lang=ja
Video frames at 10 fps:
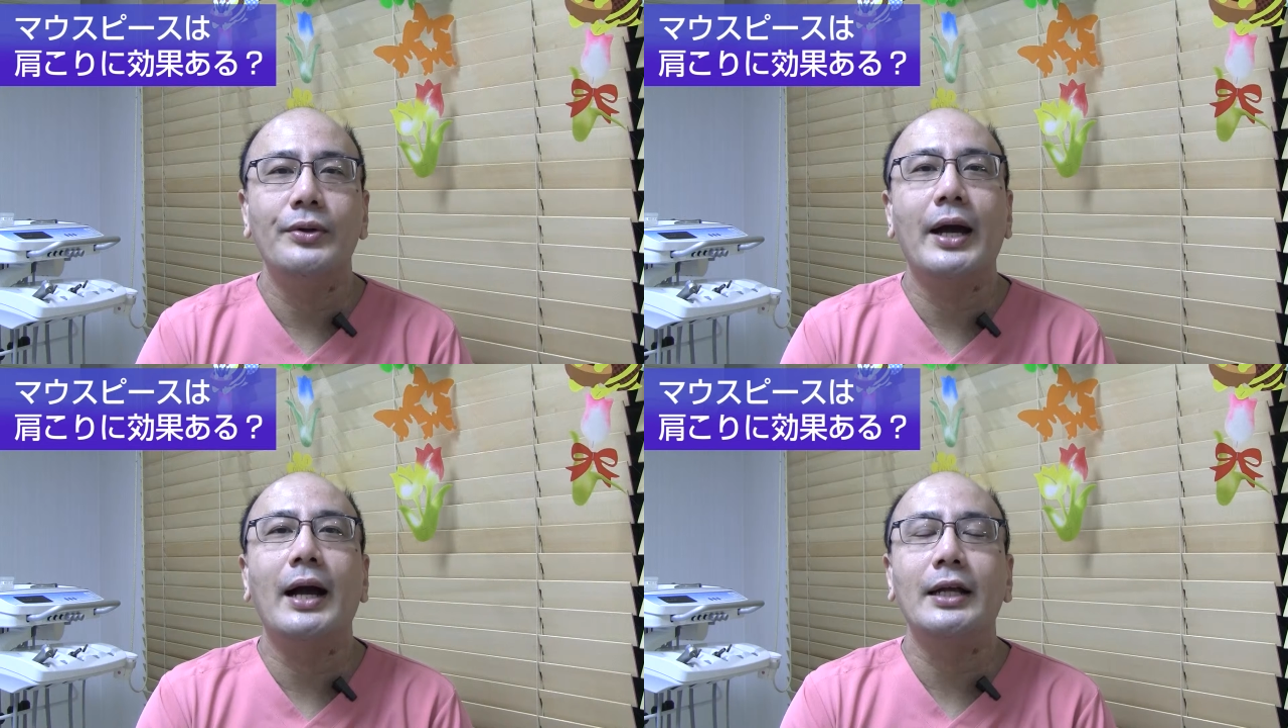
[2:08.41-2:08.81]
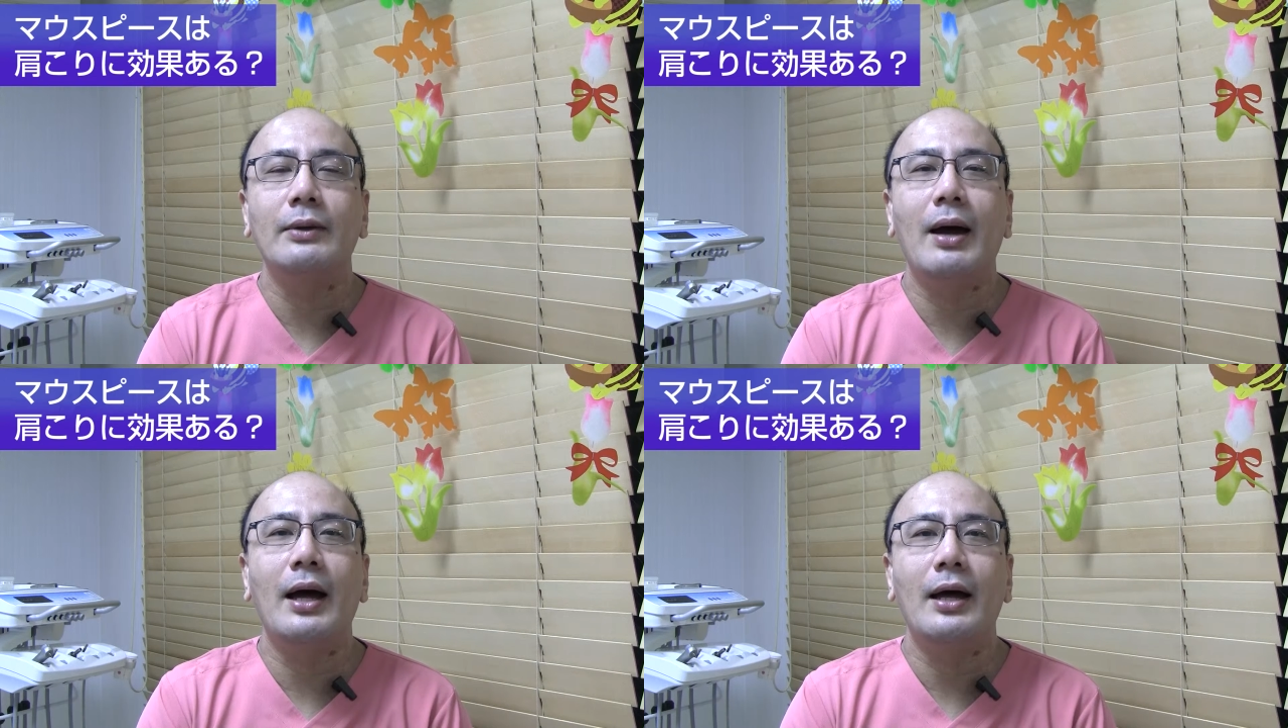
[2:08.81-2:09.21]
中
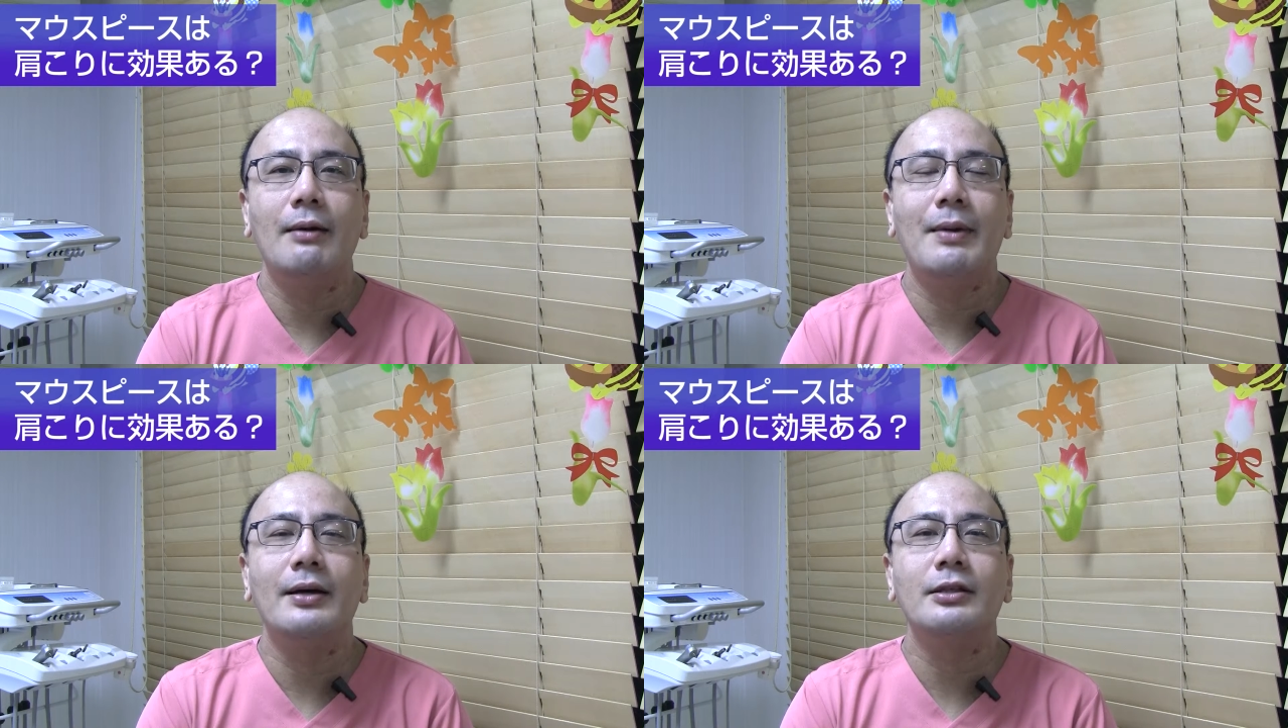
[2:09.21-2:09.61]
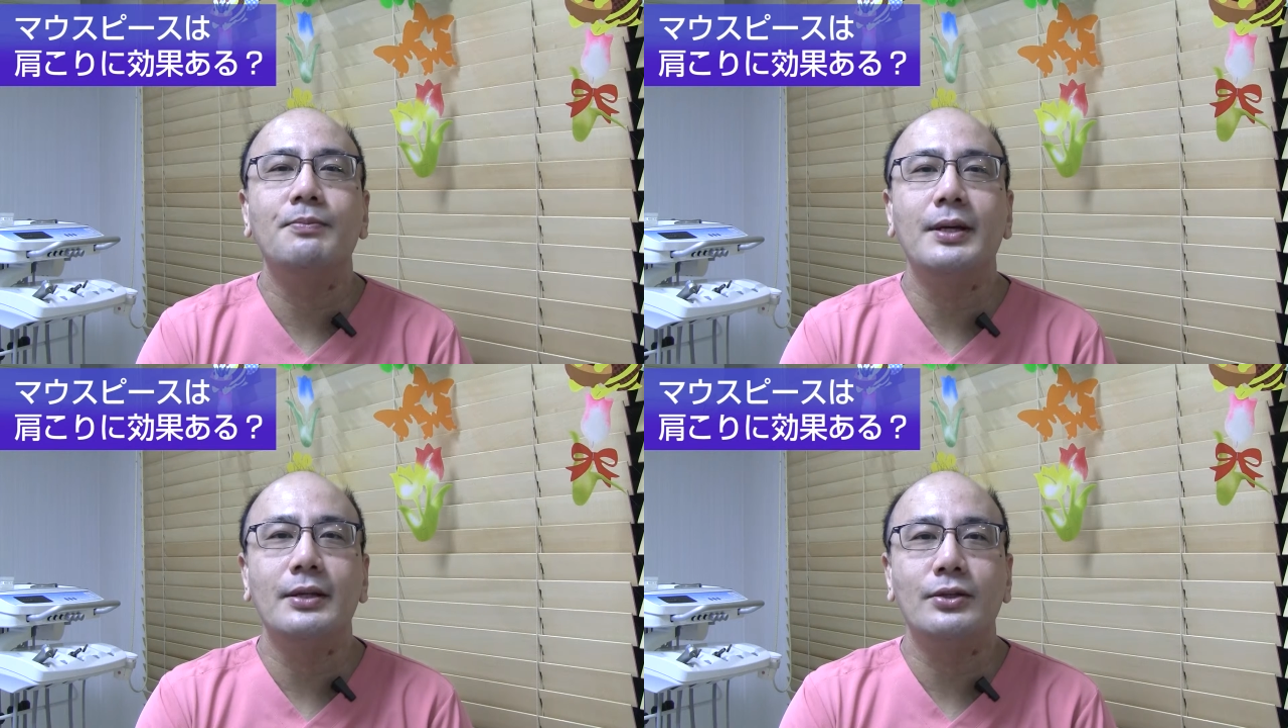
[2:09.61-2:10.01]
には
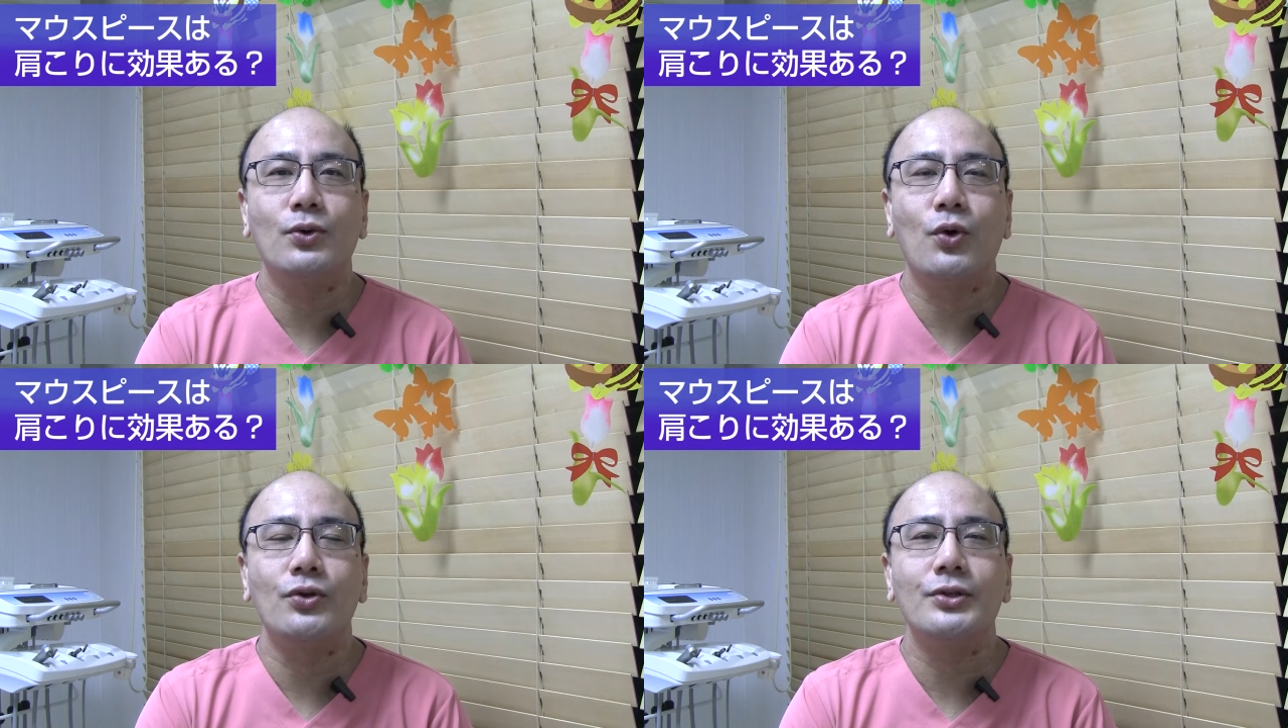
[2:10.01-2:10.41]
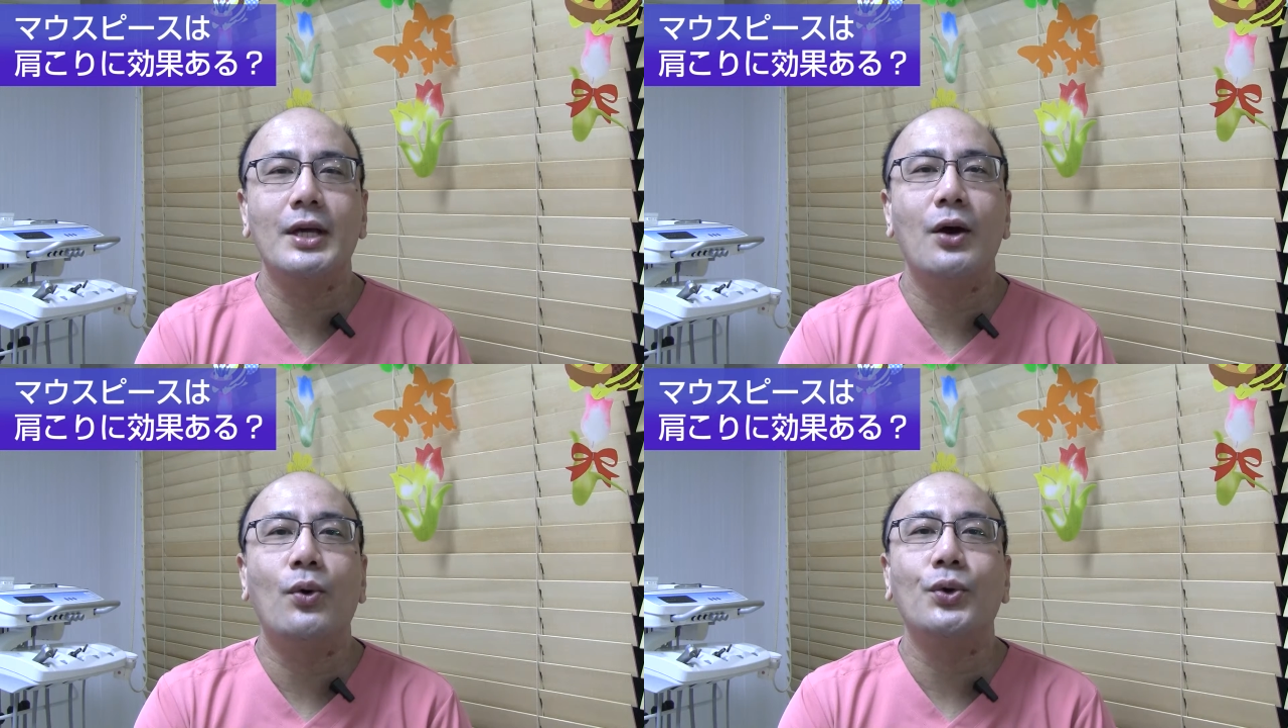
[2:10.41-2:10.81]
マウスピースを
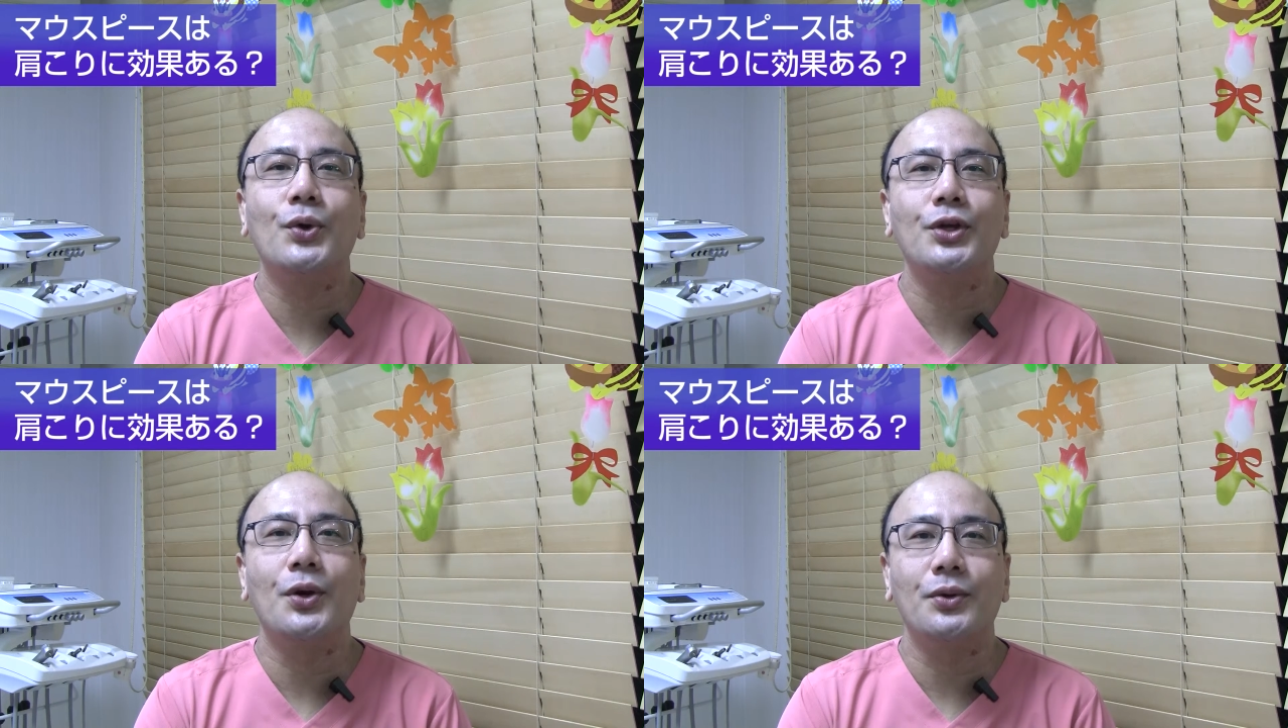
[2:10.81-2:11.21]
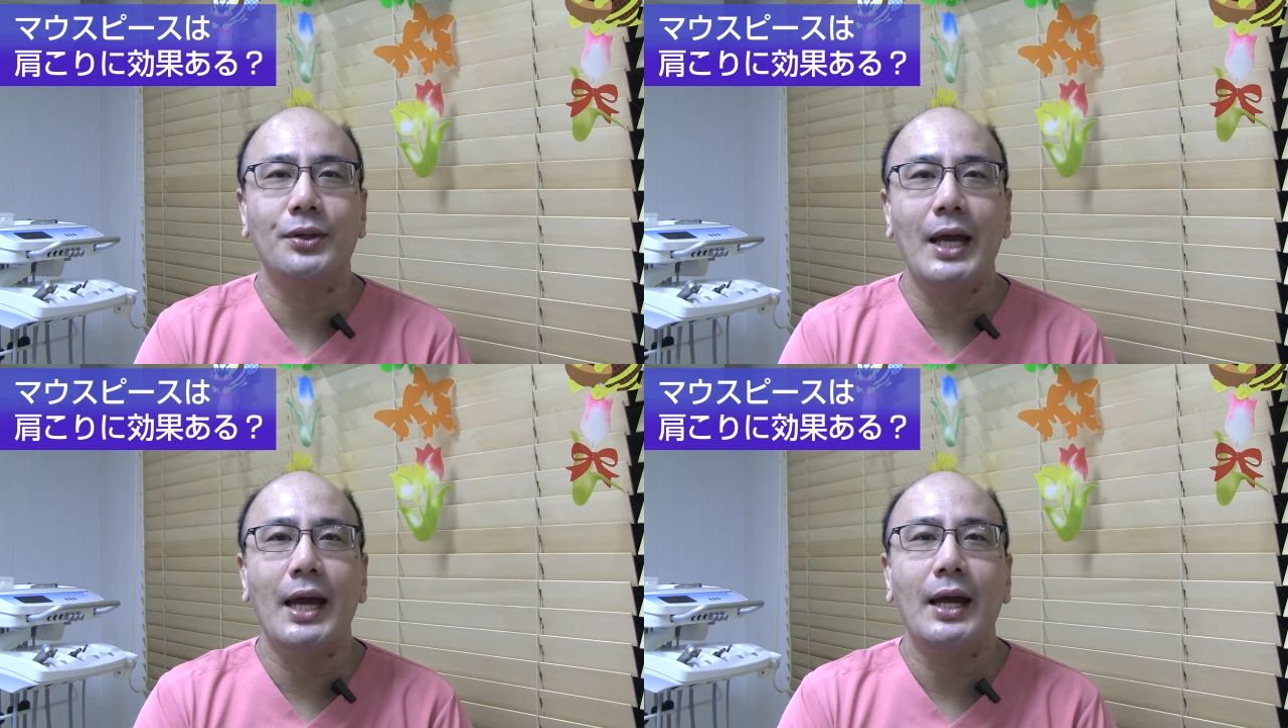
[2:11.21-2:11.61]
使うことによっ
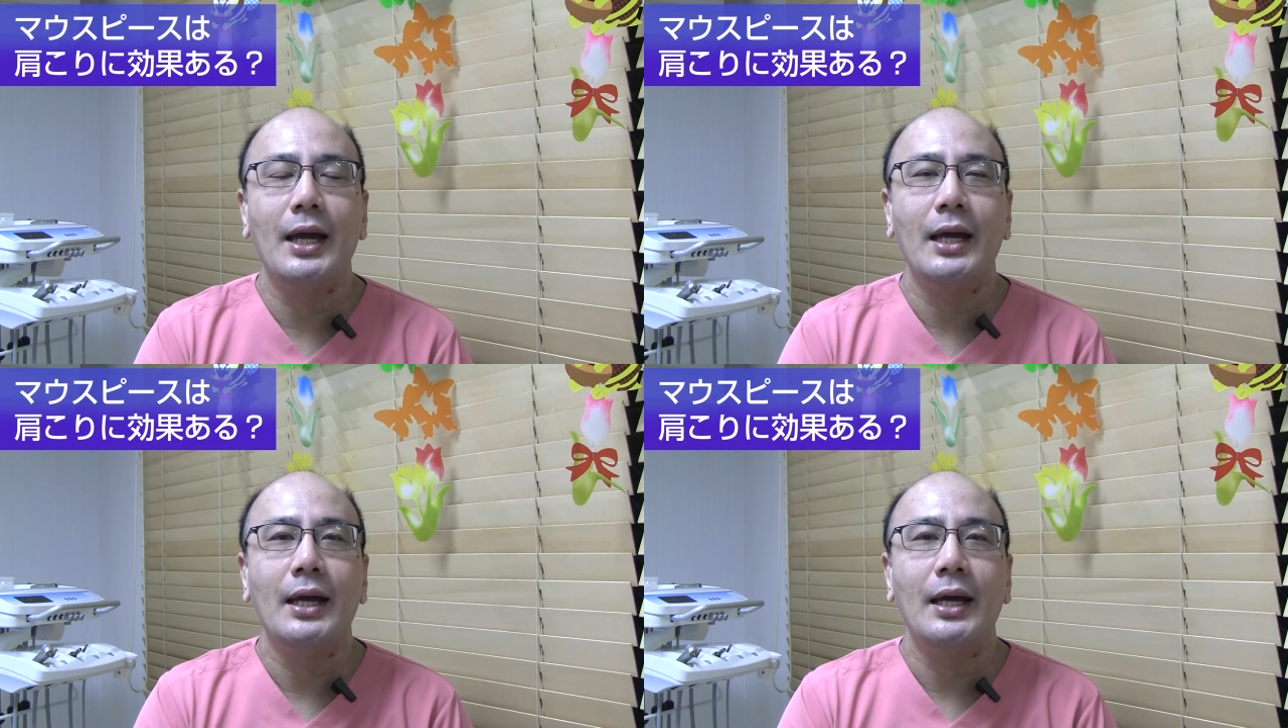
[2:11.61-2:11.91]
て